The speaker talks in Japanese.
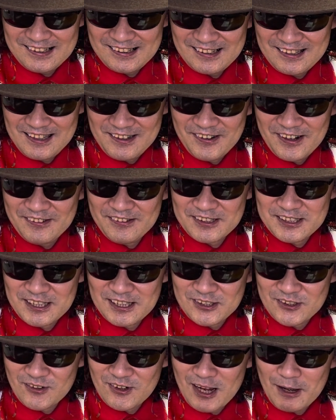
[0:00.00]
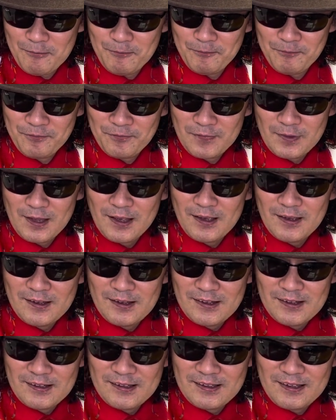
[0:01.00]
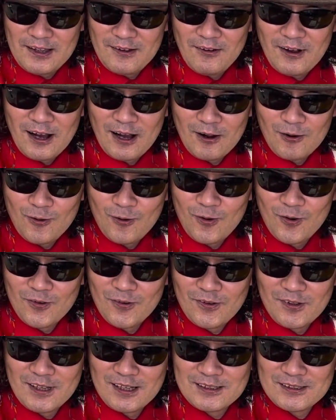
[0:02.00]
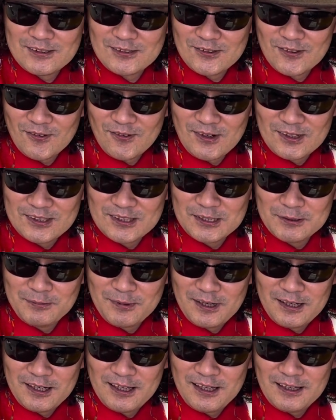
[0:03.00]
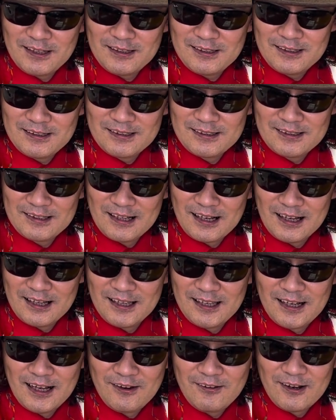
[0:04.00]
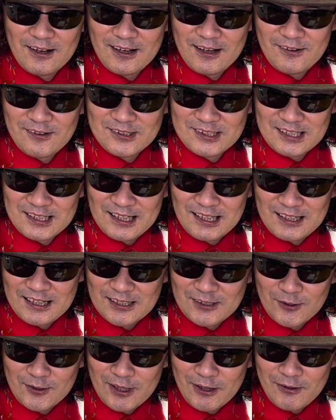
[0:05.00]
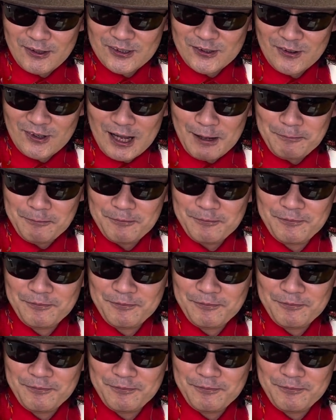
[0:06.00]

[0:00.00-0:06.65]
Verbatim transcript: 決まりましたでしょうか。ではこのテストはズバリ何がわかる心理テストなのでしょうか。